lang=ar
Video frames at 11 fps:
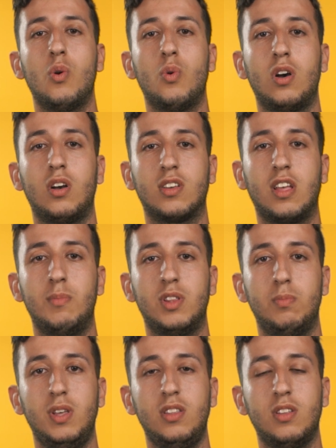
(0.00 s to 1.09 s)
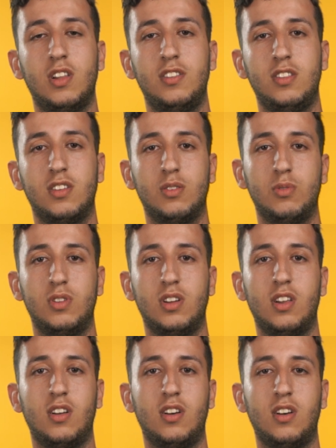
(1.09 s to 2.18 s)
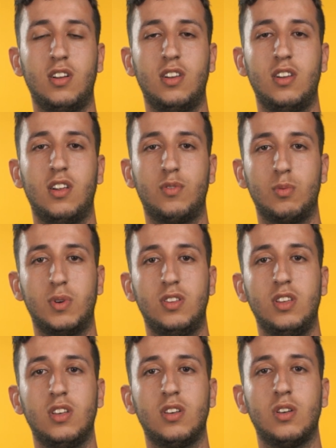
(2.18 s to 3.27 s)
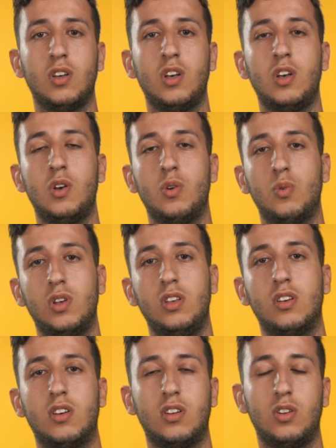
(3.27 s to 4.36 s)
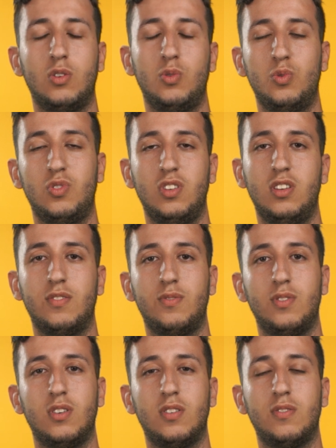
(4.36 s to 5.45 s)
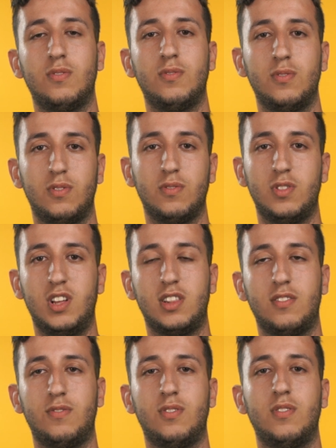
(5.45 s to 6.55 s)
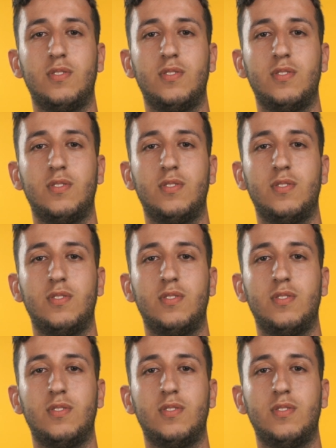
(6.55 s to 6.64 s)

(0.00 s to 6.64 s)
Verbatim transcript: وكلمه بيت التي تعود على الانفورماتيك وهي جزئيه في الداتا في